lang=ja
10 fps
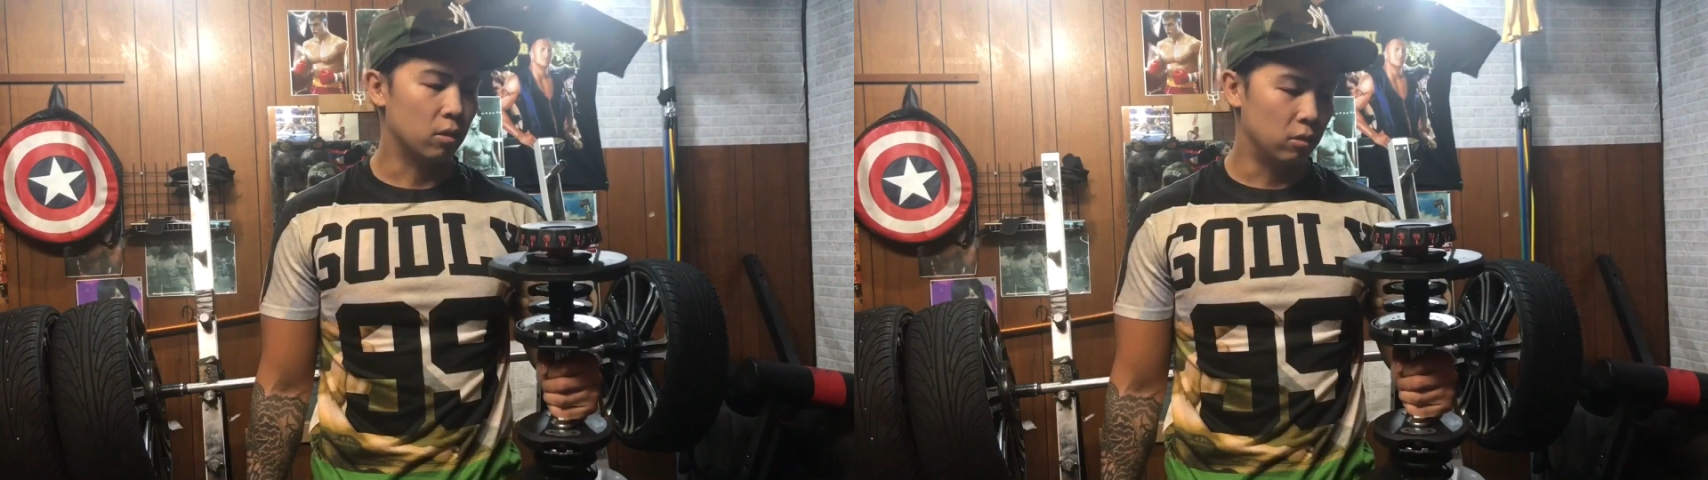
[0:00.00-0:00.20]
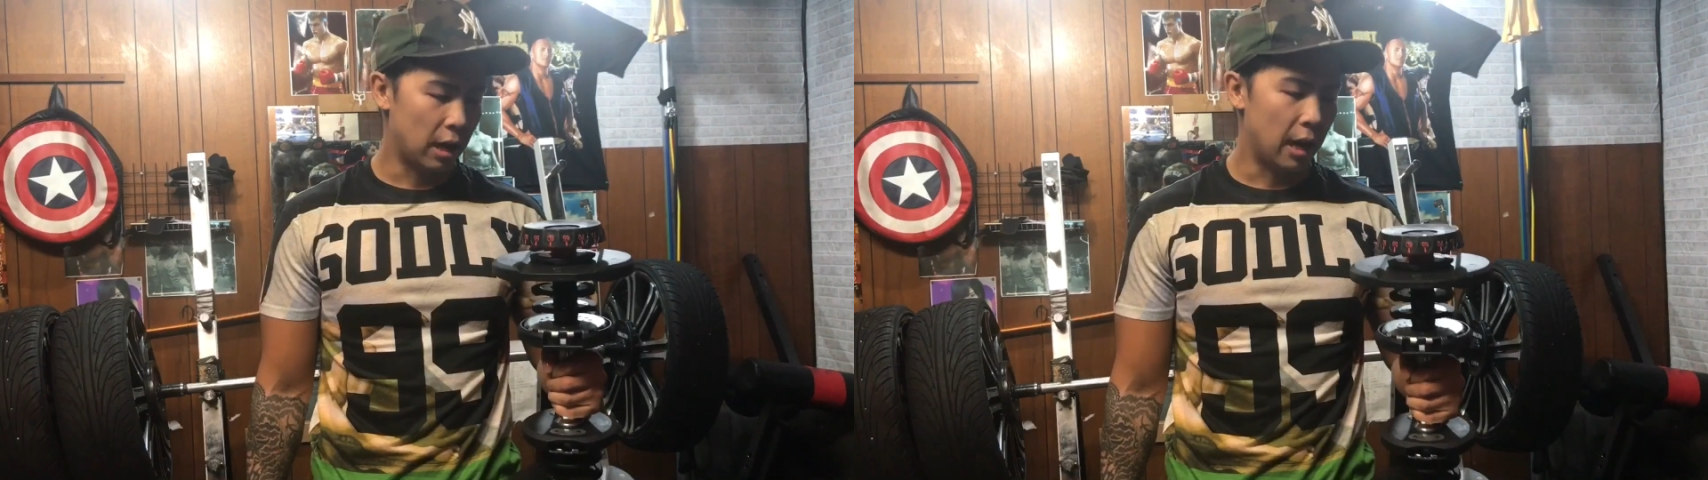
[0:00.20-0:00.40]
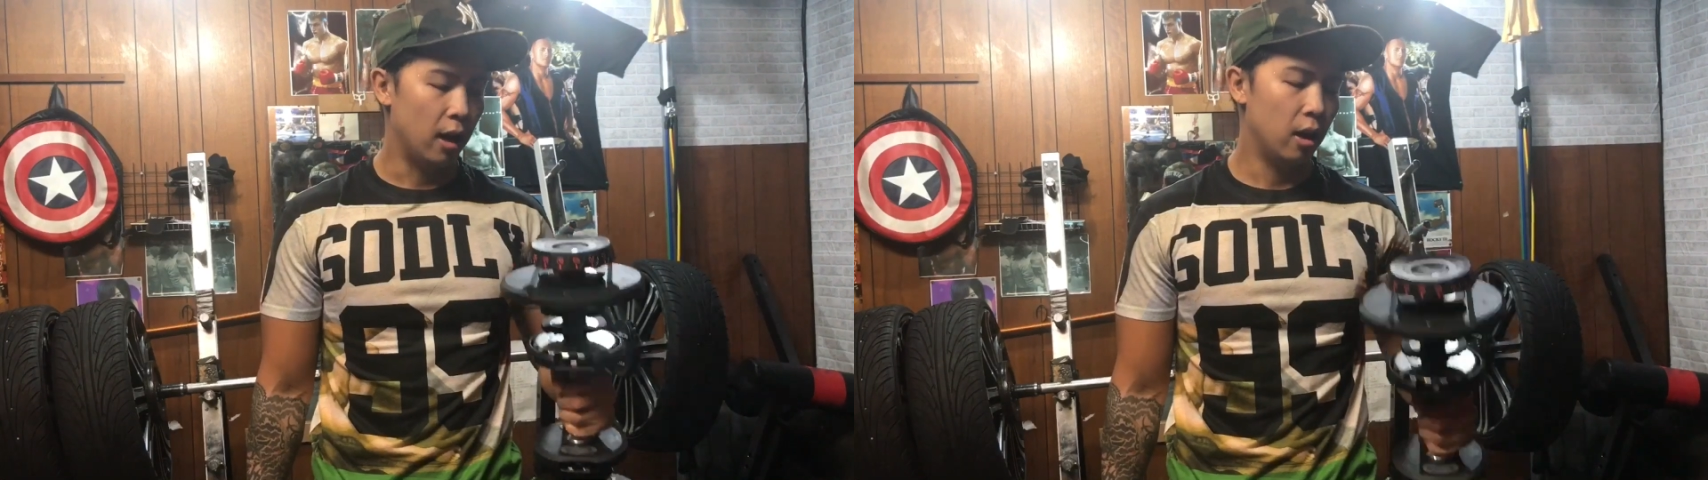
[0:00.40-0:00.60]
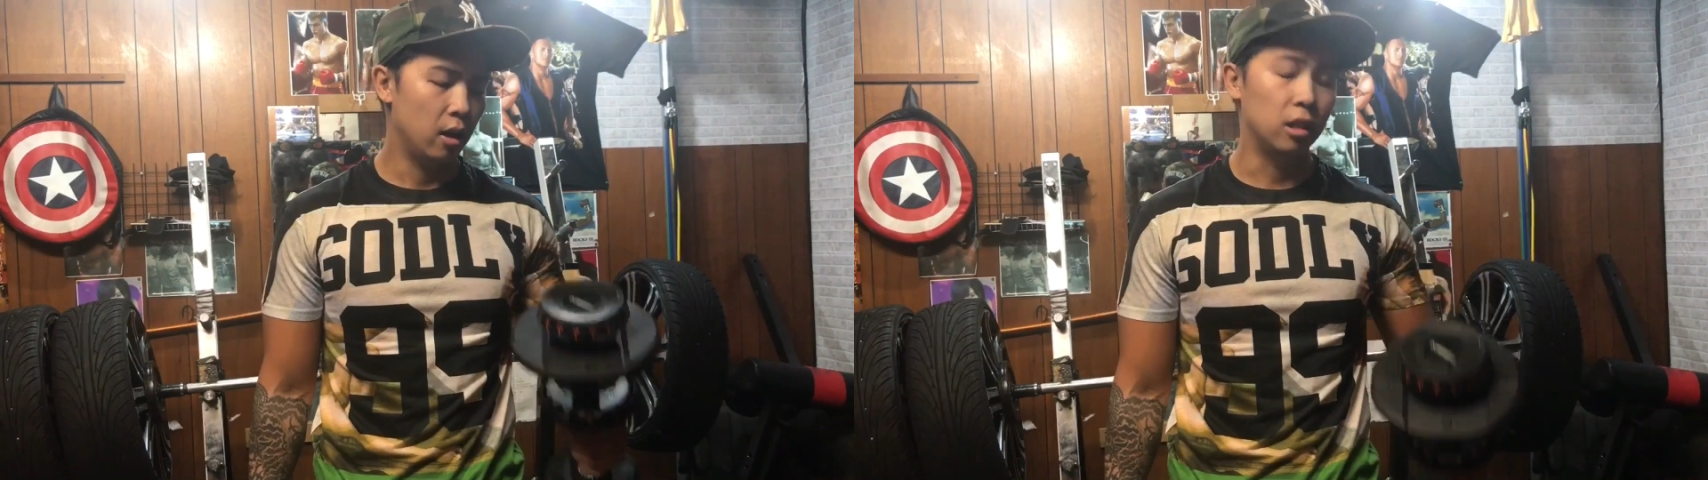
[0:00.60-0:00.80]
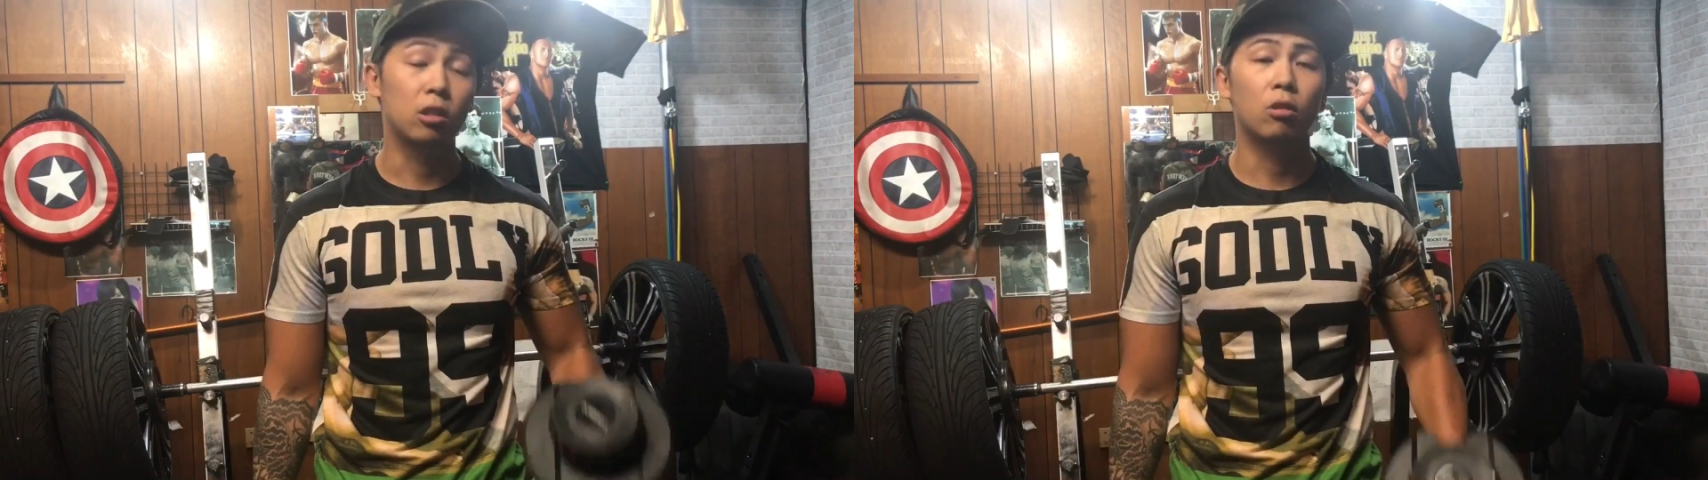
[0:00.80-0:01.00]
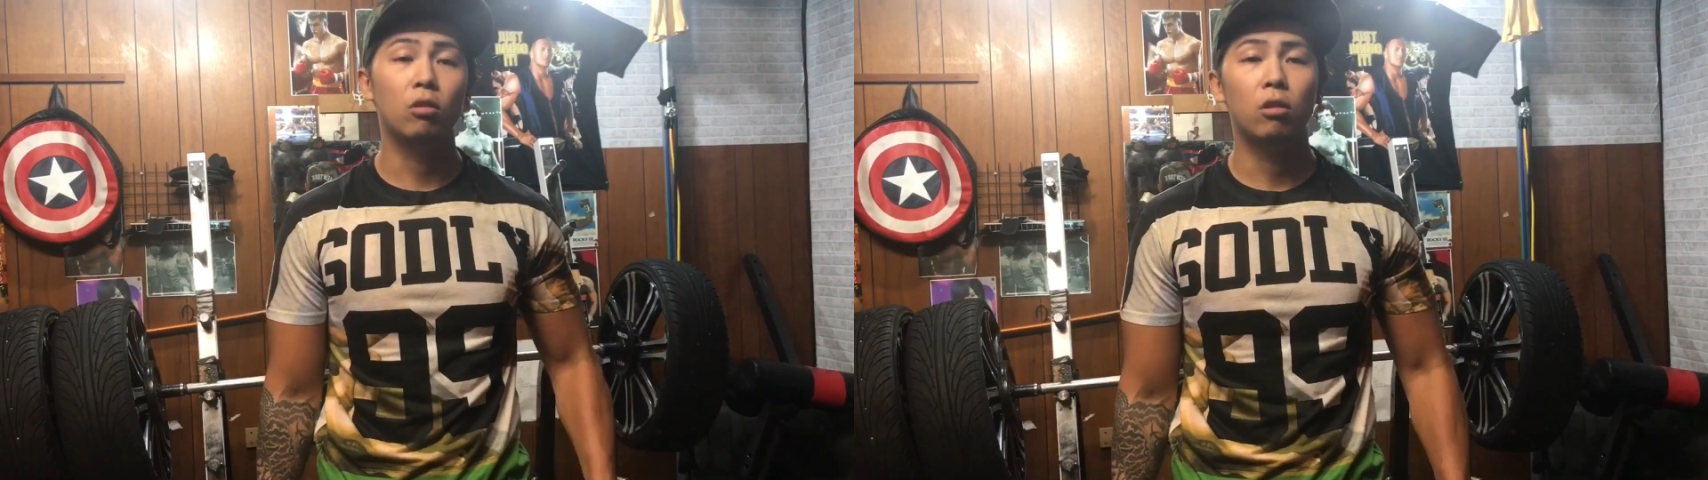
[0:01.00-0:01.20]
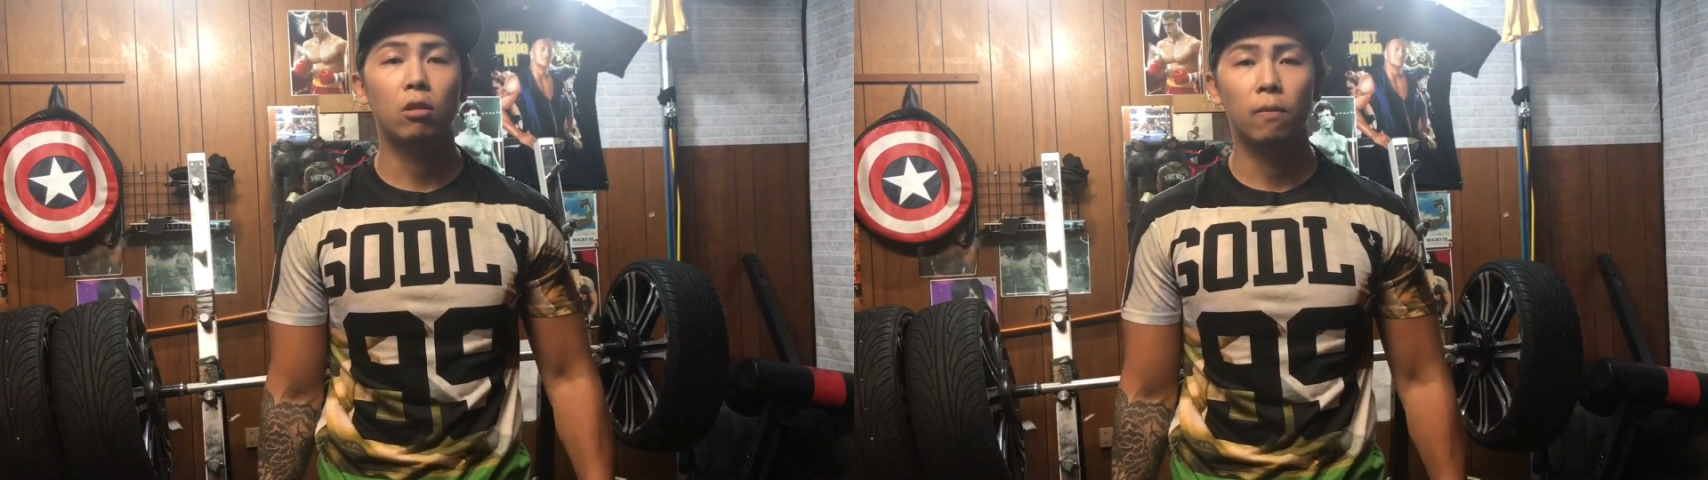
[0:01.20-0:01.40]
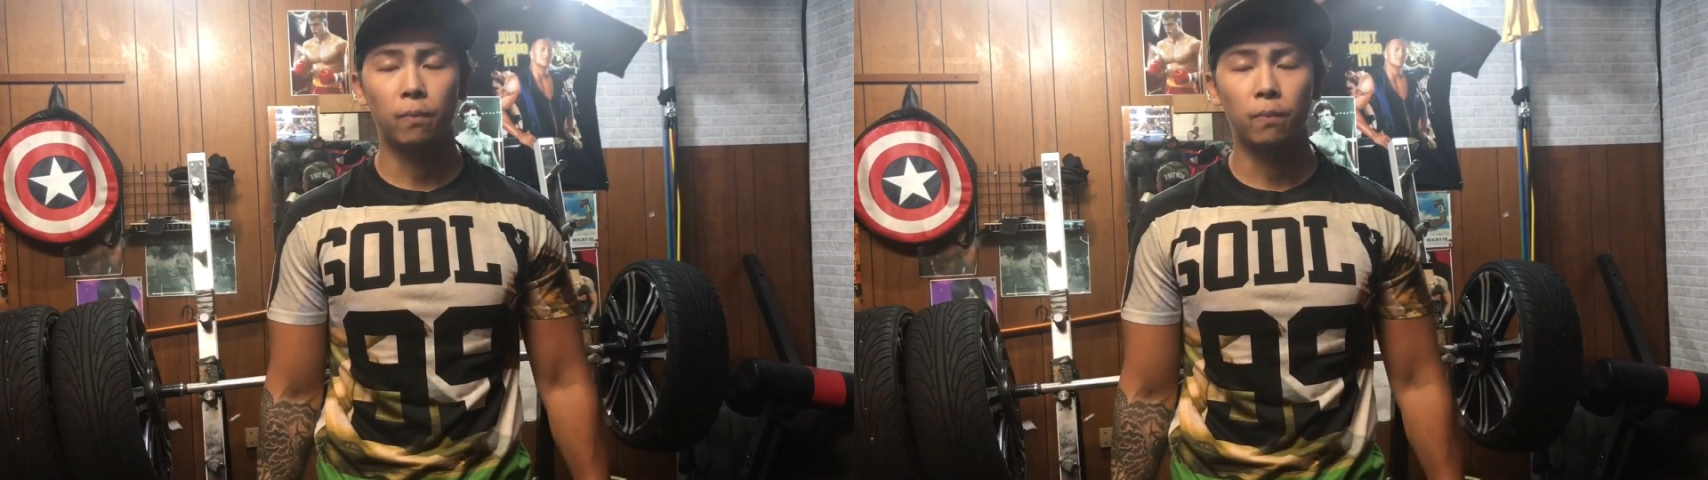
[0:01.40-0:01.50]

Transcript: すので一応